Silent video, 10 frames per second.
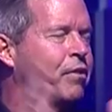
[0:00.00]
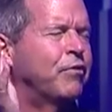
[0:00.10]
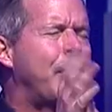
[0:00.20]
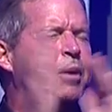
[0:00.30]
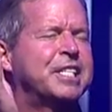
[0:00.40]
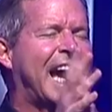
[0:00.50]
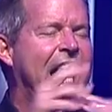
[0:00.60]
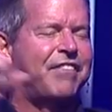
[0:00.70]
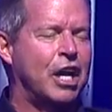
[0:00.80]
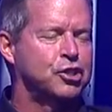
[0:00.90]
Voulez-vous applaudir à
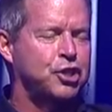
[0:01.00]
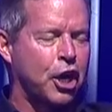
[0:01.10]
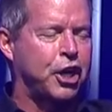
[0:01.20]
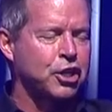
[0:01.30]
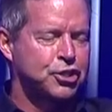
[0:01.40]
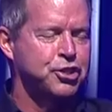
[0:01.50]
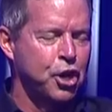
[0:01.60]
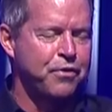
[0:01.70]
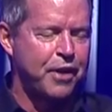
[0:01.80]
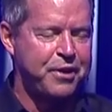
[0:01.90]
l'avance ce que
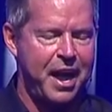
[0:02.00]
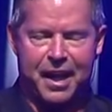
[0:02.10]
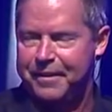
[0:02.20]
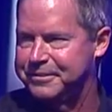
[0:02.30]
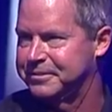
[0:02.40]
Dieu va faire?